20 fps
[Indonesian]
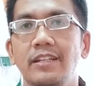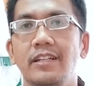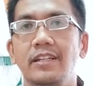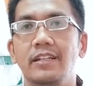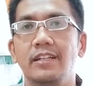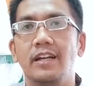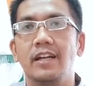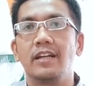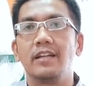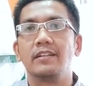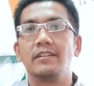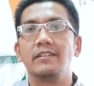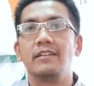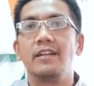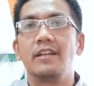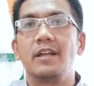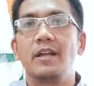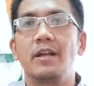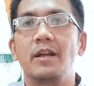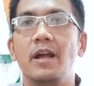dengan
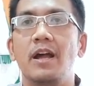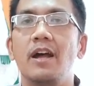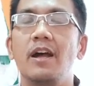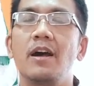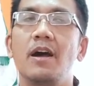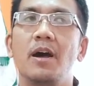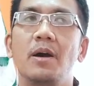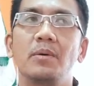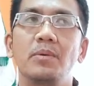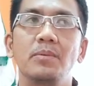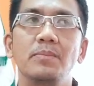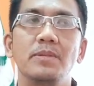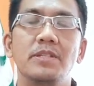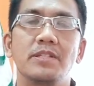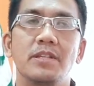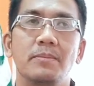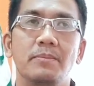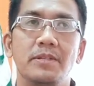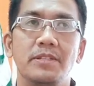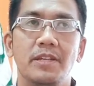ah aku
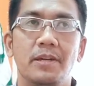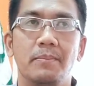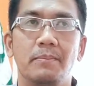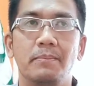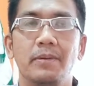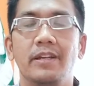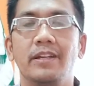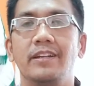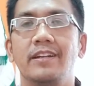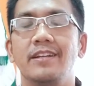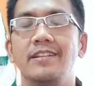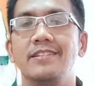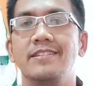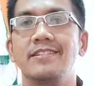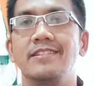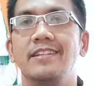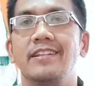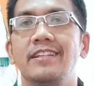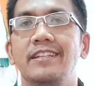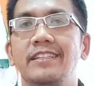bisa menyampaikannya